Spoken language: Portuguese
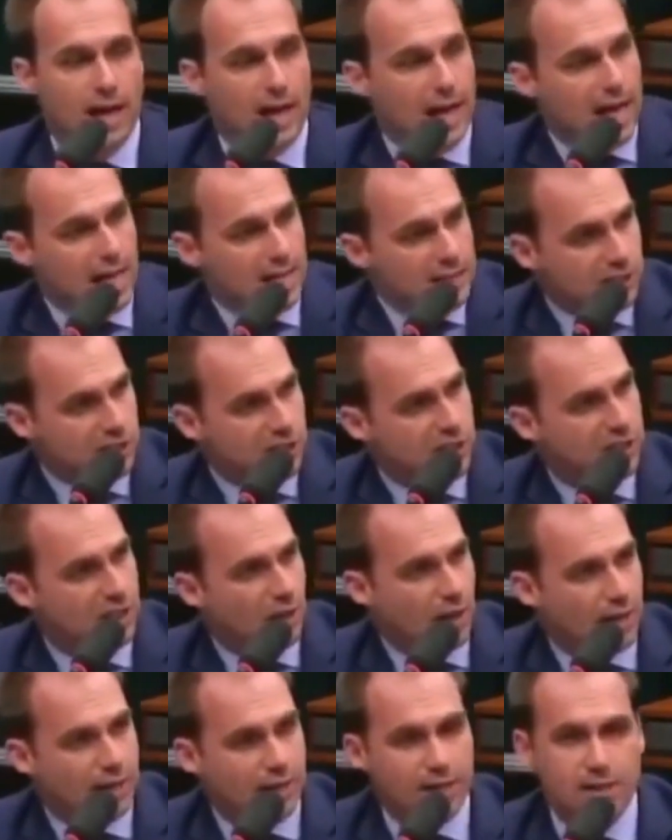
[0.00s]
Esses que
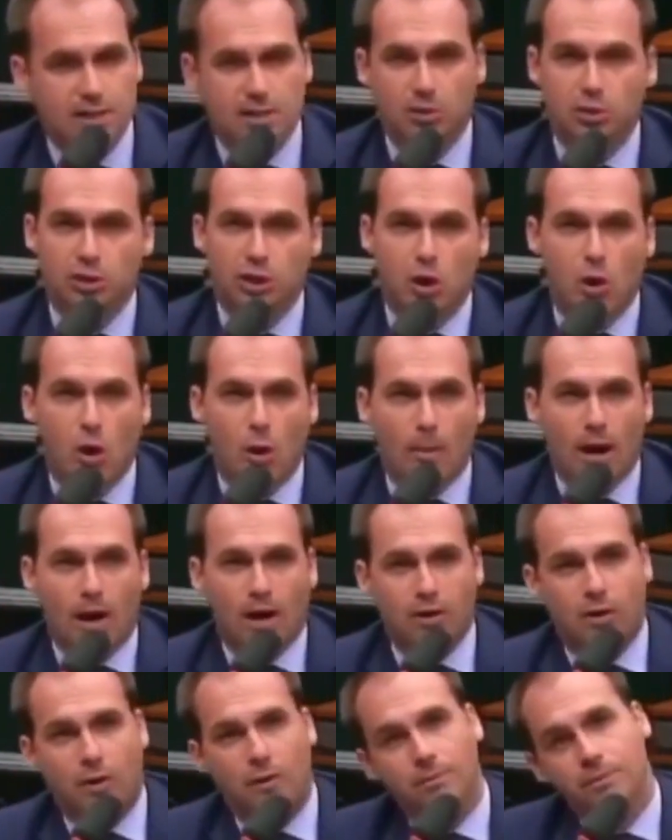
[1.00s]
estão aqui são os que
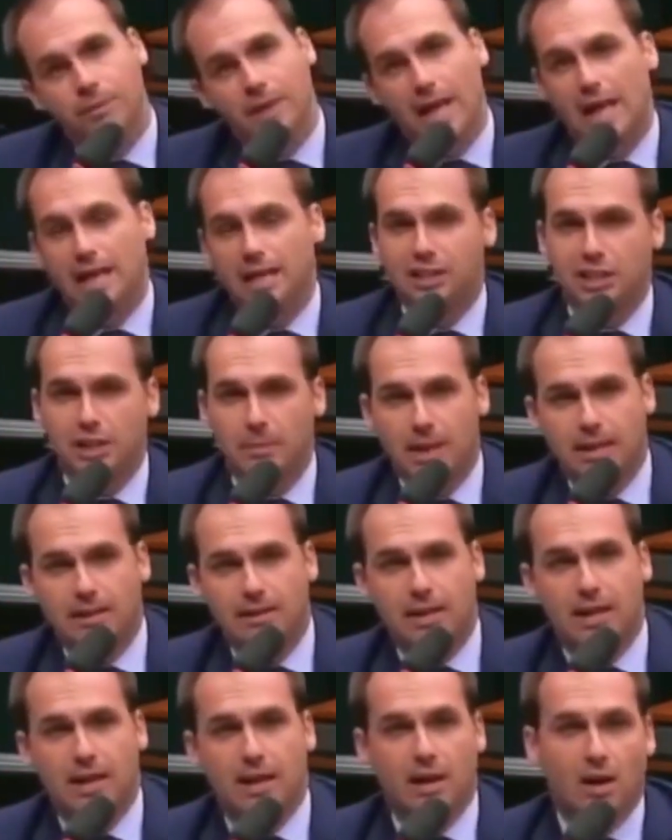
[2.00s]
comandam
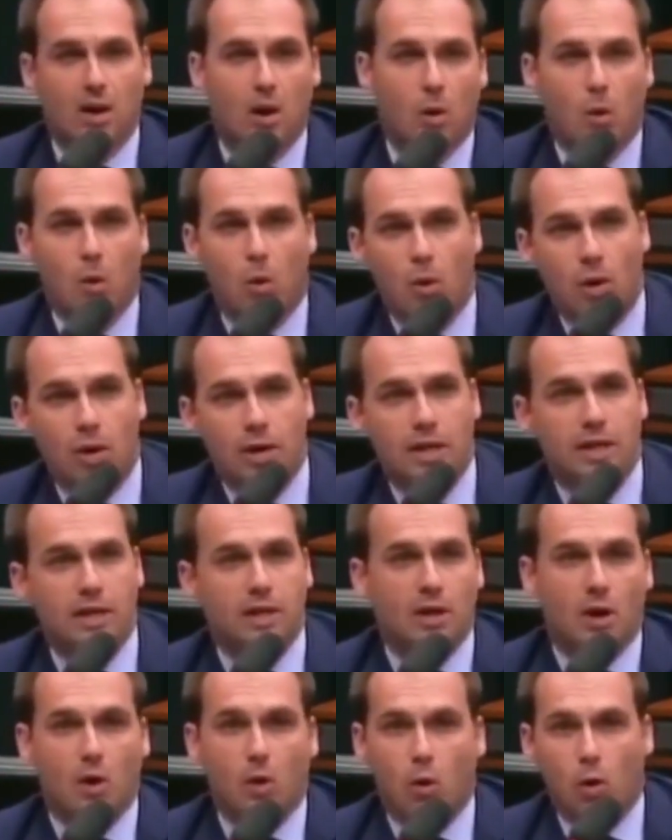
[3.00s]
LGBT,
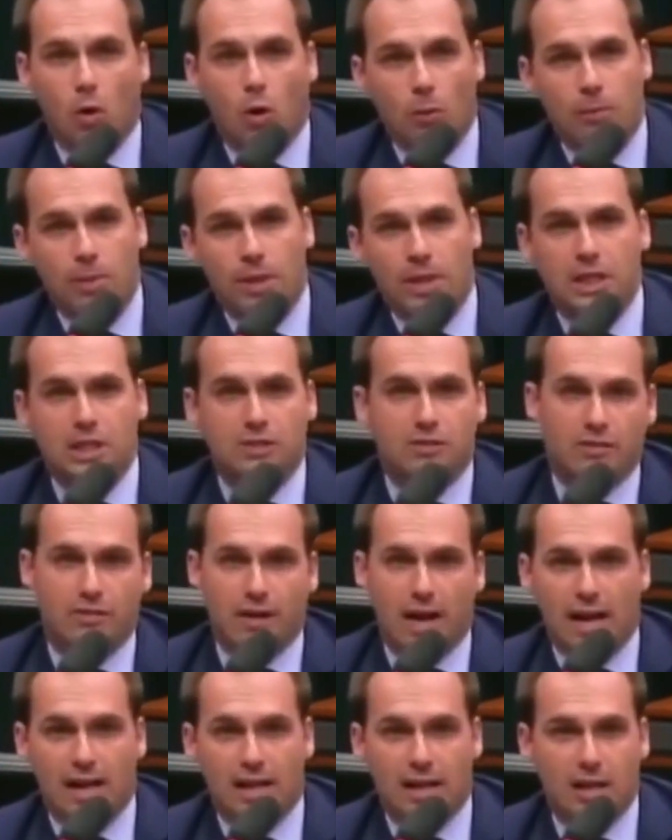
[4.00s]
Uni, UBS,
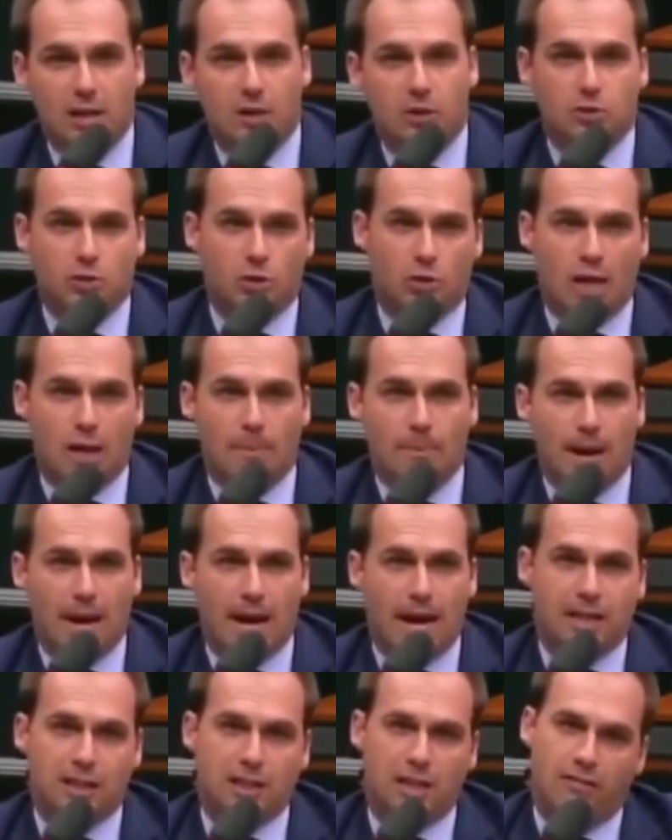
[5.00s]
Viva Rio, Sou da
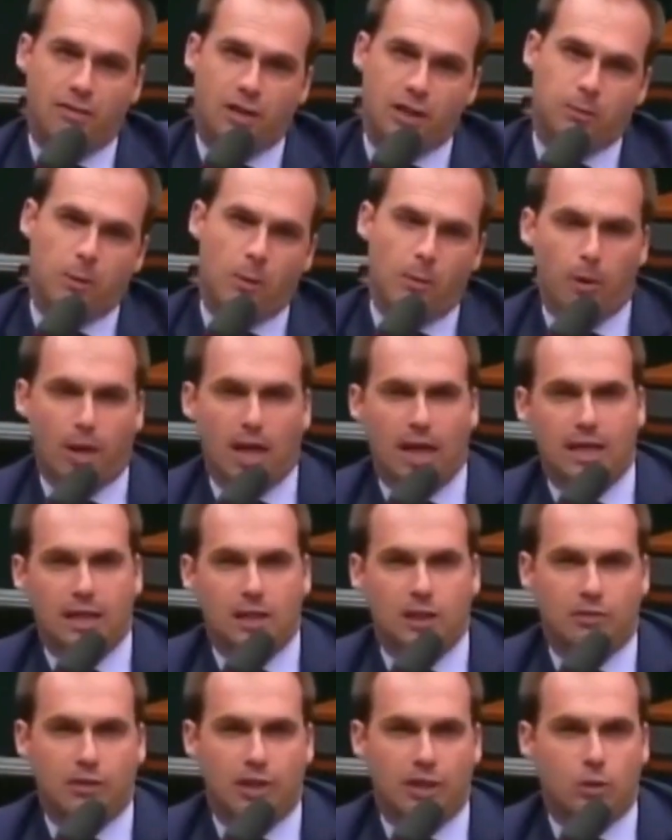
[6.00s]
Paz, Levante Popular da
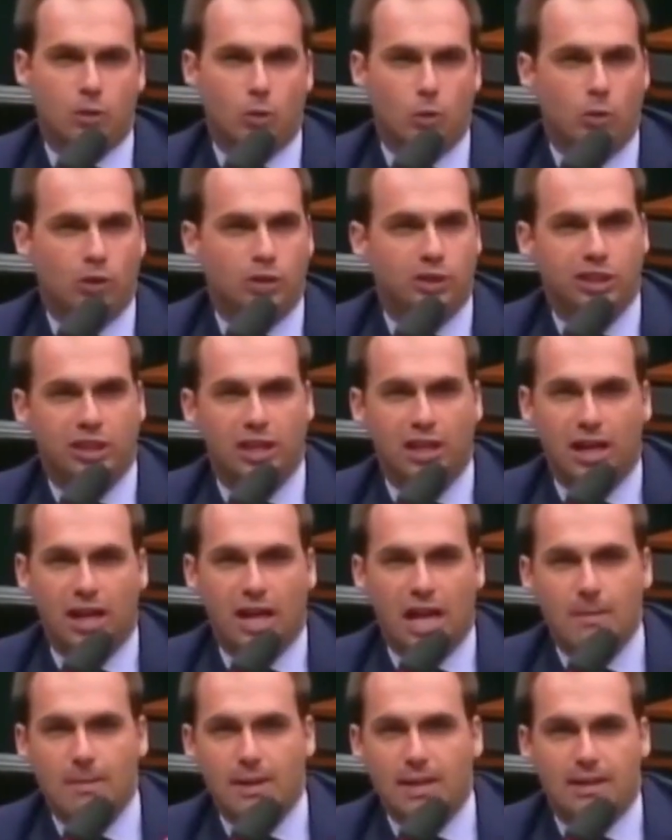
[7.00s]
Juventude,
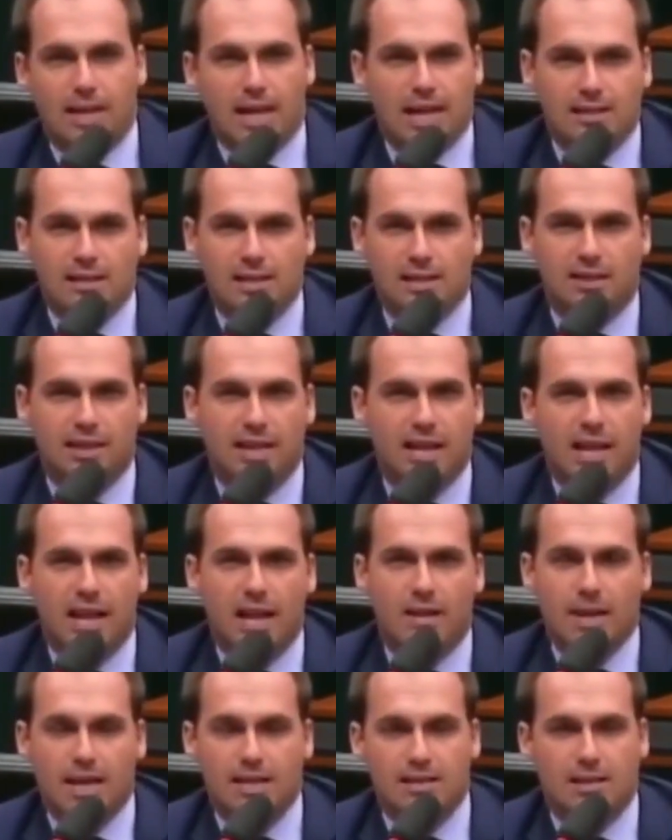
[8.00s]
MTST,
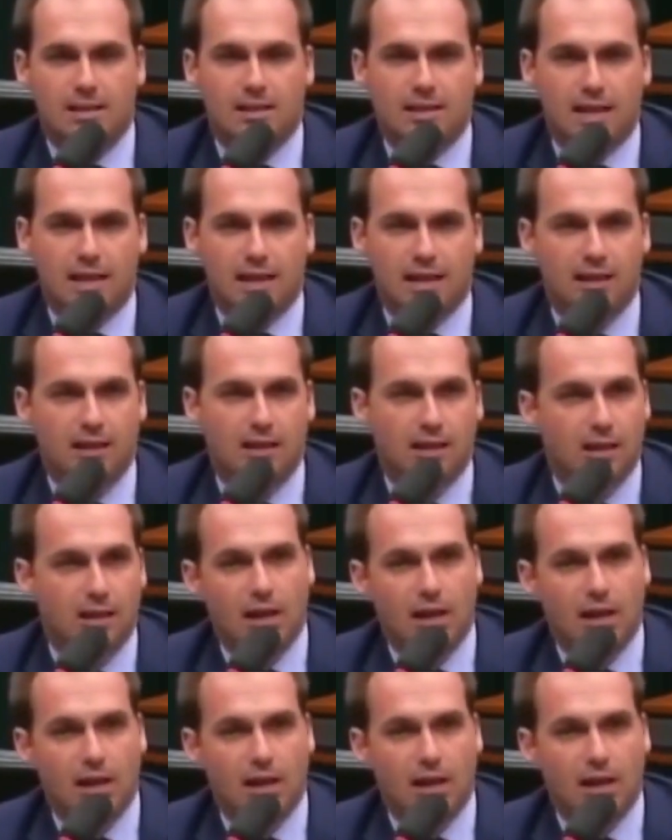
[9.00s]
MST.